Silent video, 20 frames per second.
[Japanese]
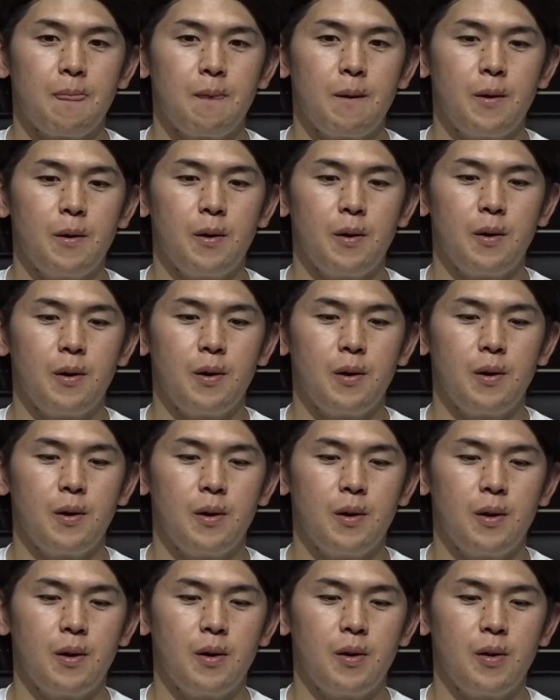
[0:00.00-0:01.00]

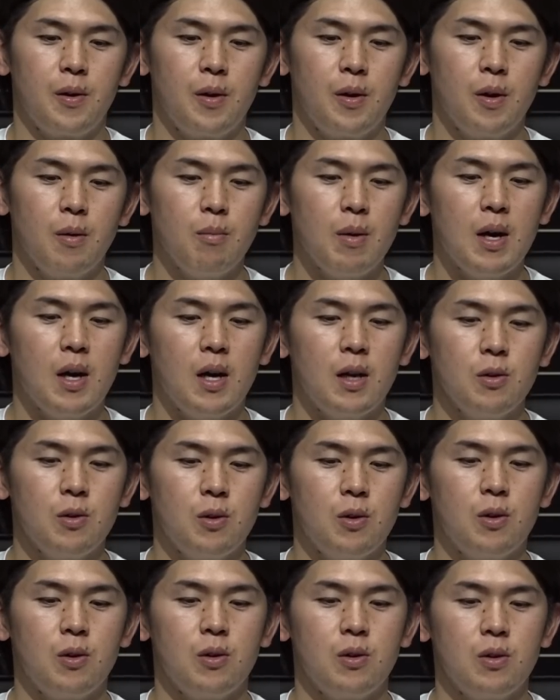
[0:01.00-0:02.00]
えー、まあ、あ
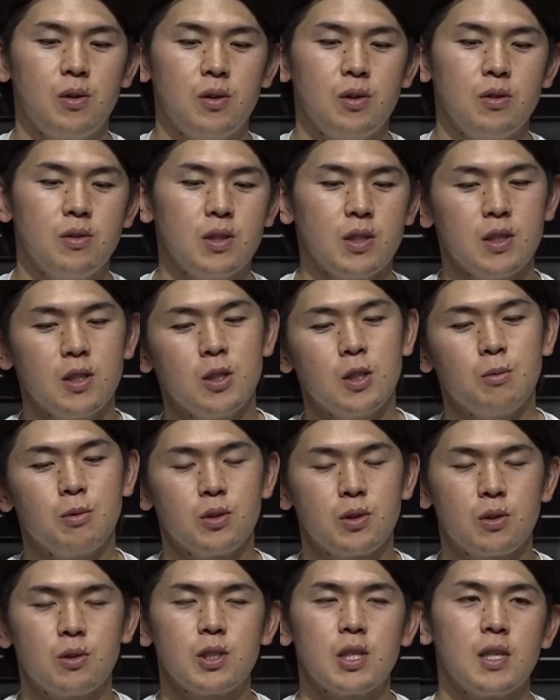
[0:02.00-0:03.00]
の上沢さんと
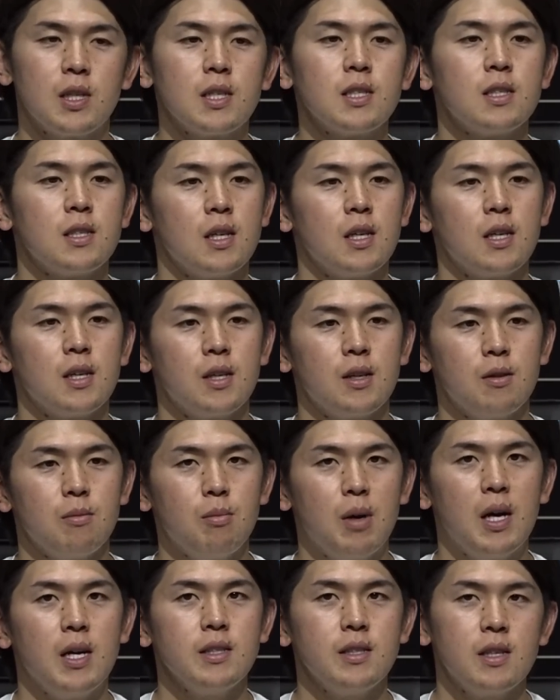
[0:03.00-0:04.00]
も少し話して、
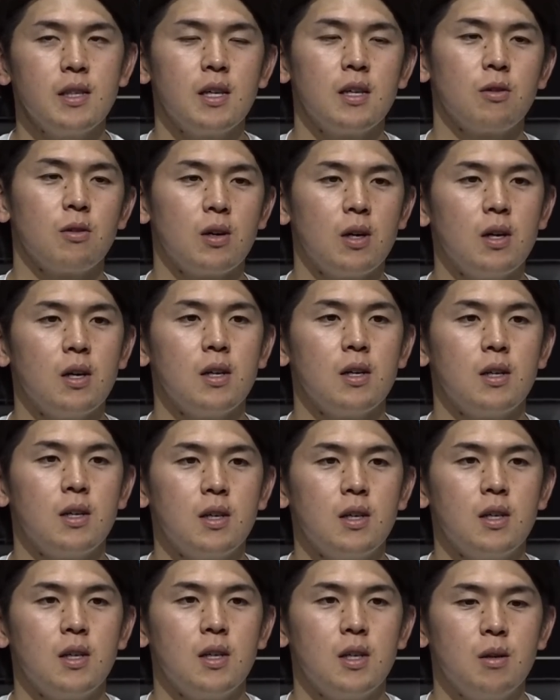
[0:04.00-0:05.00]
まあ、反省点とか
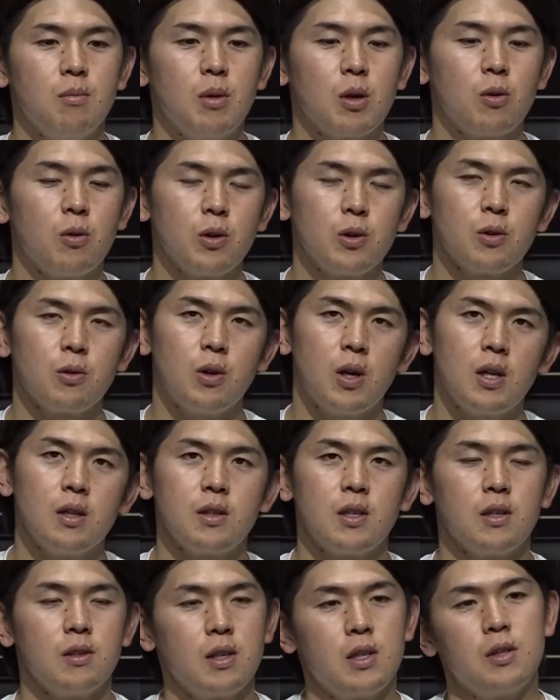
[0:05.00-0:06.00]
まあ、こういうところある
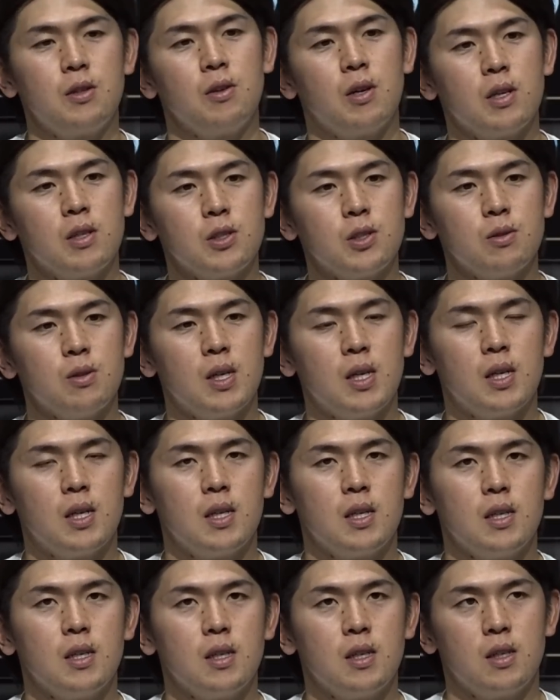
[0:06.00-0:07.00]
んだよねっていう話は、
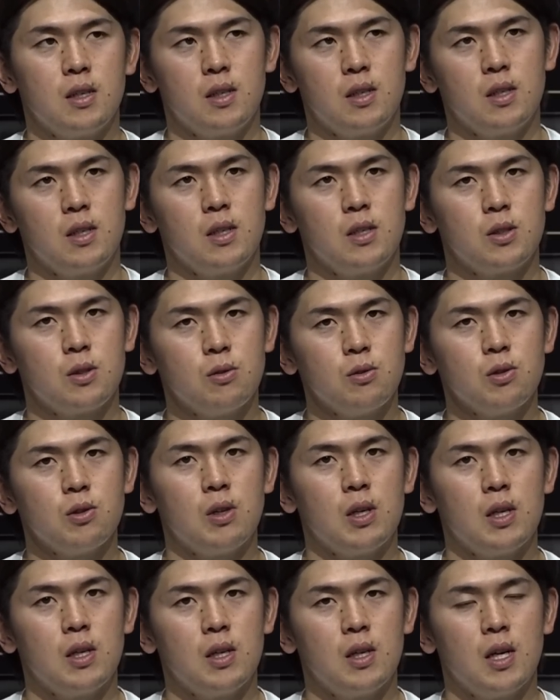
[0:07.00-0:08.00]
えー、少し
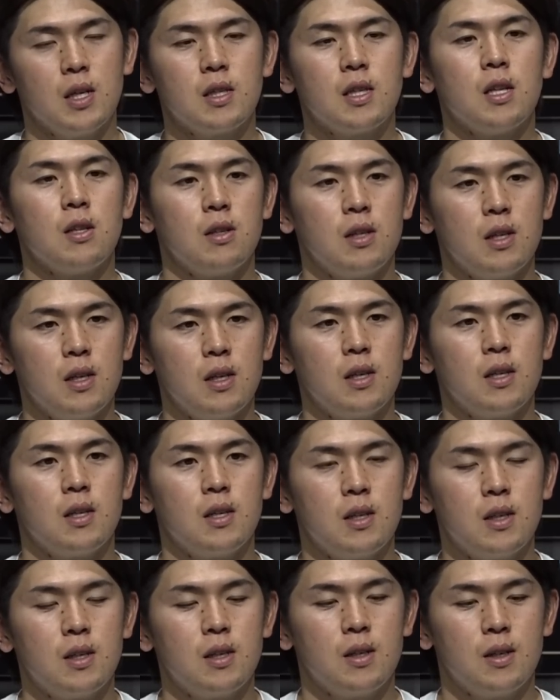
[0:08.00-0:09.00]
はあったんで、
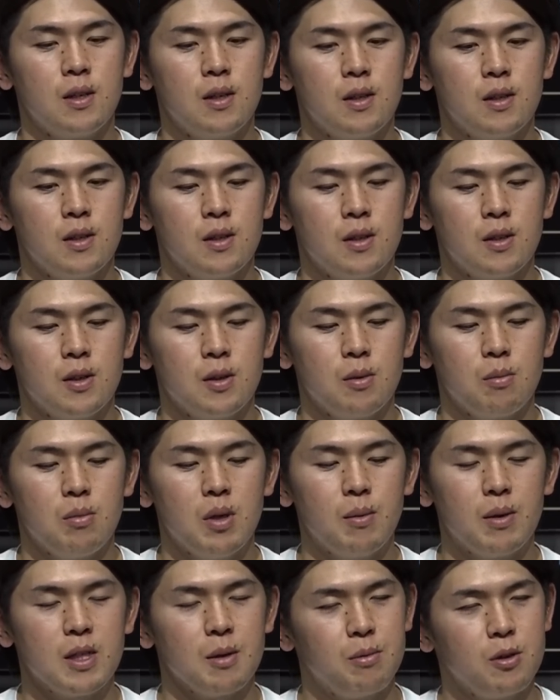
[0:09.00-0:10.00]

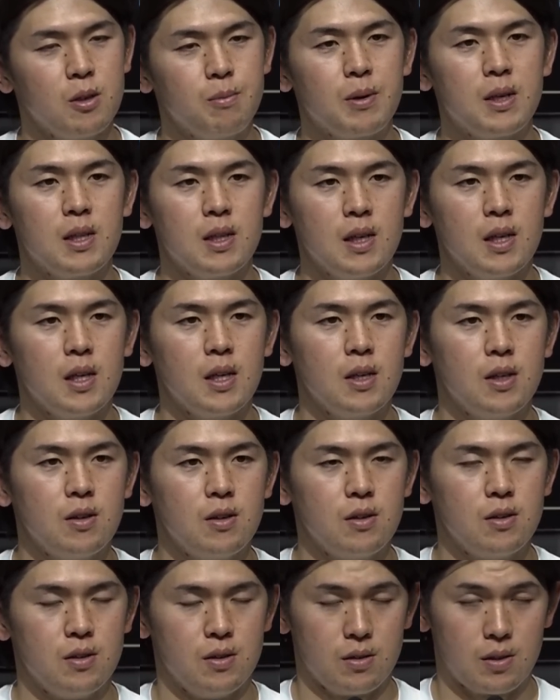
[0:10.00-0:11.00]
まあ、またブルペンで
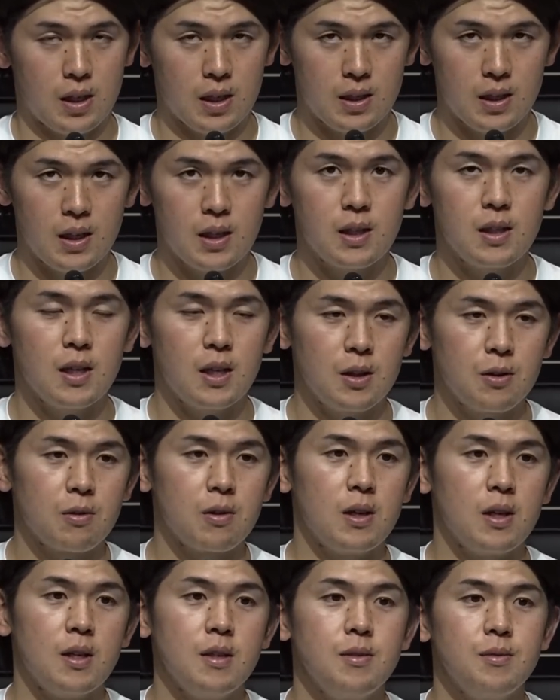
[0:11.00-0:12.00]
受けていったりと
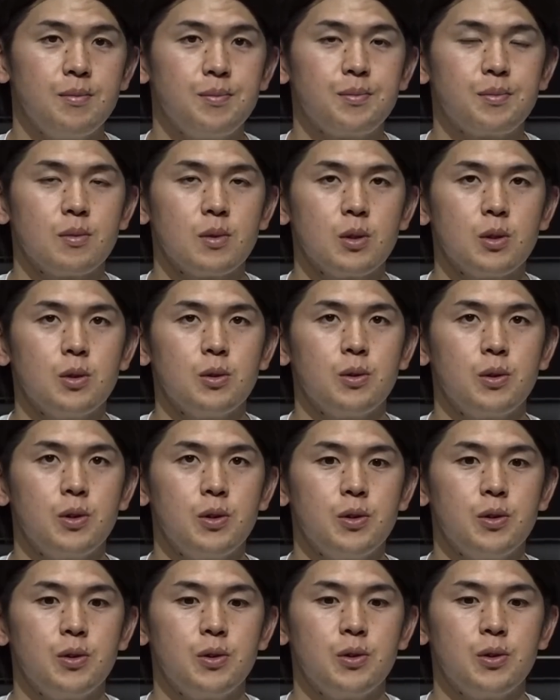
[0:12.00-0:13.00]
かそう
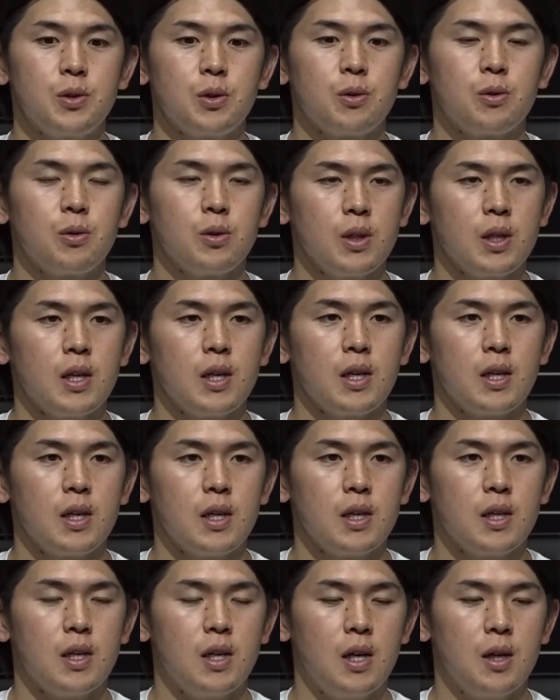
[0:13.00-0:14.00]
いうところで、
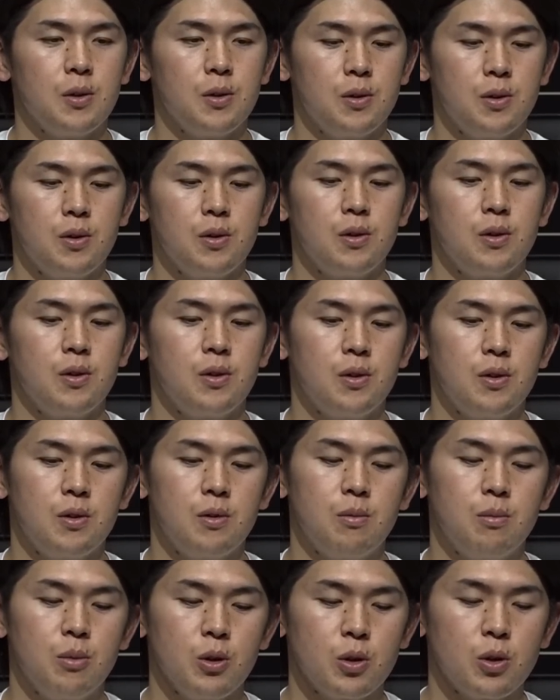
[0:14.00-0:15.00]
あの
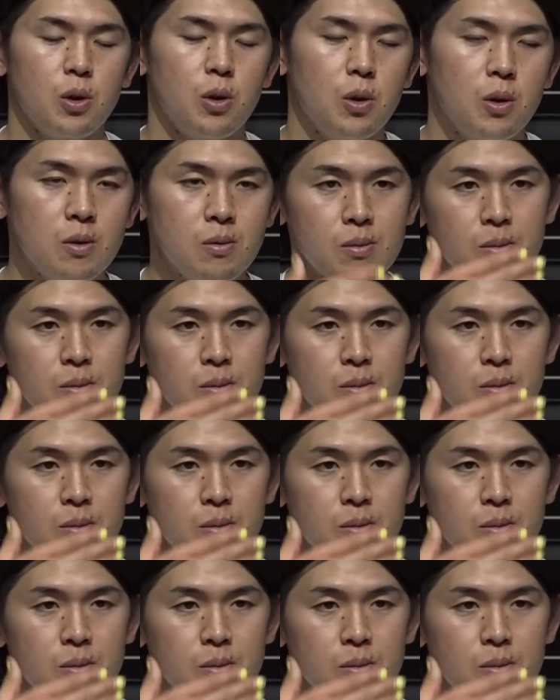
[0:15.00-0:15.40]
もっと